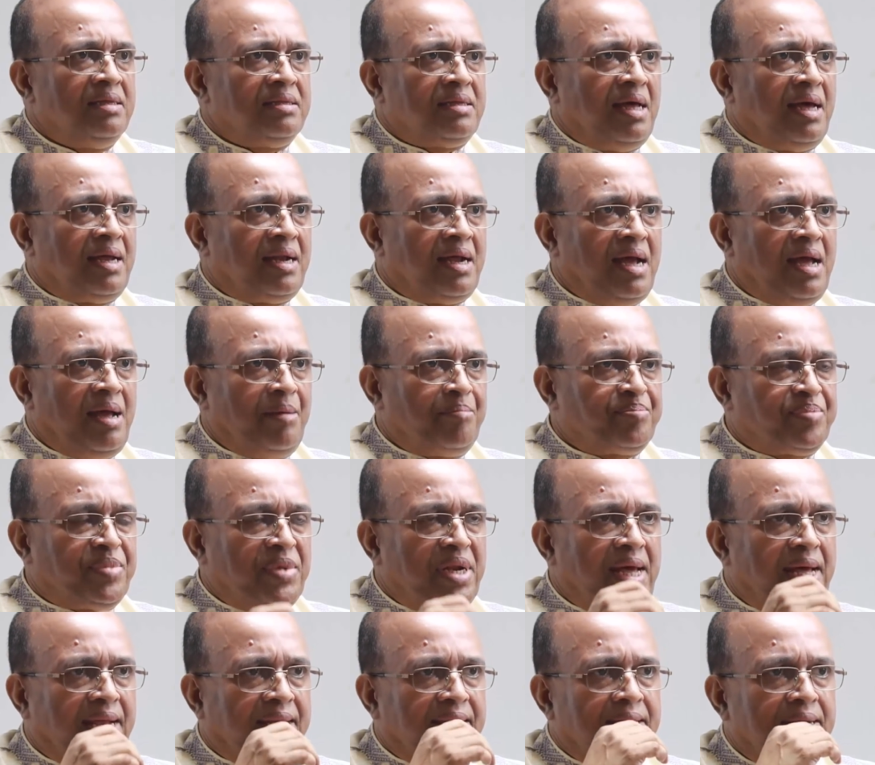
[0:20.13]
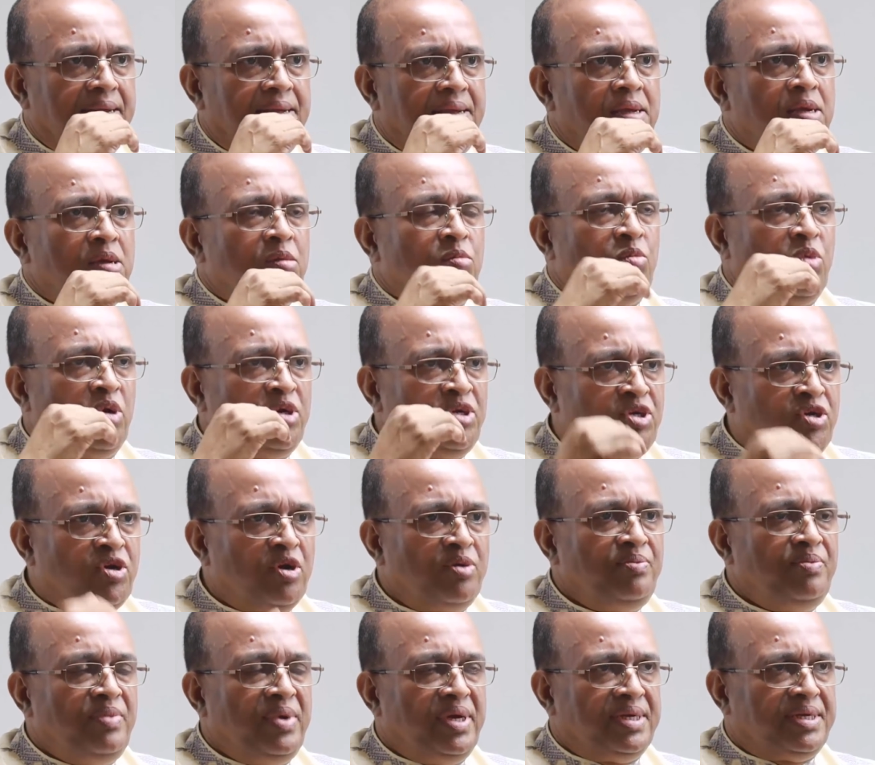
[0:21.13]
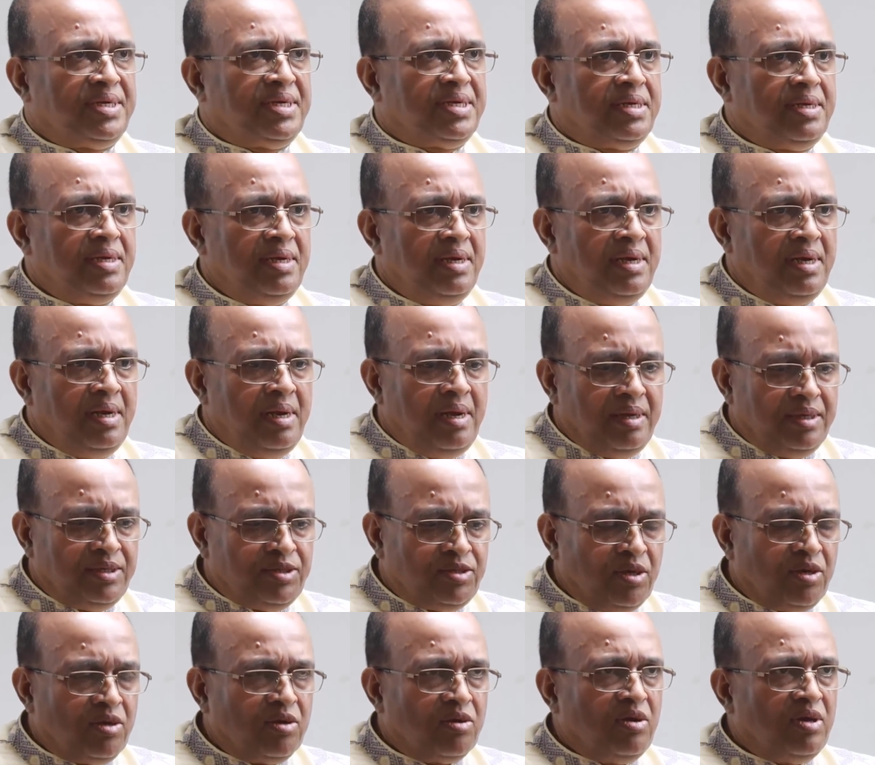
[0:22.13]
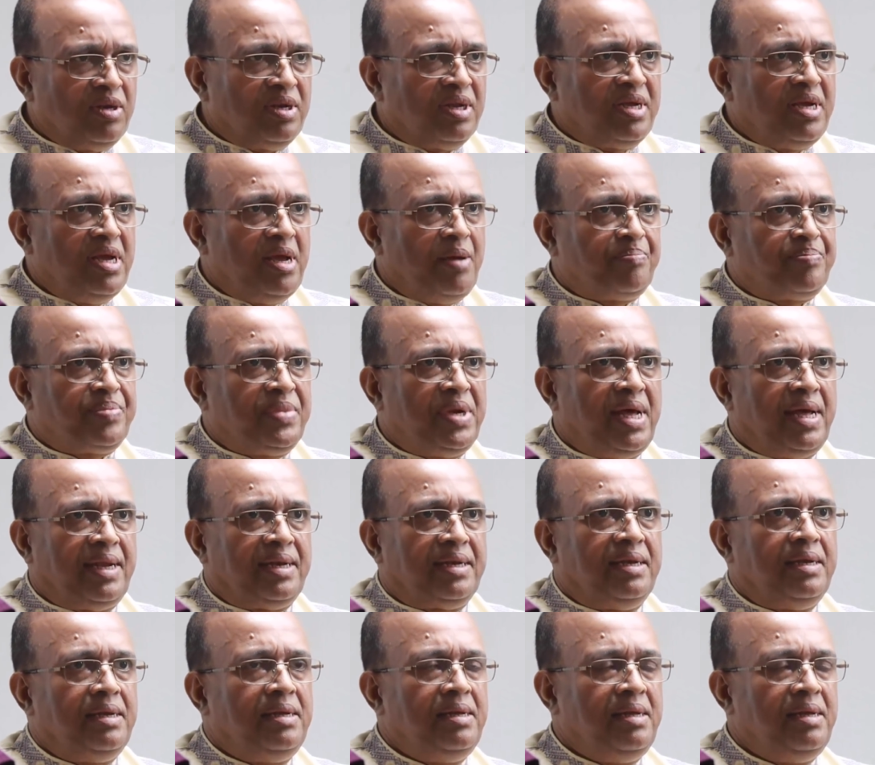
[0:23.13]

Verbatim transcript: তারা আপনার বৈষম্যের জনগণকে আপনার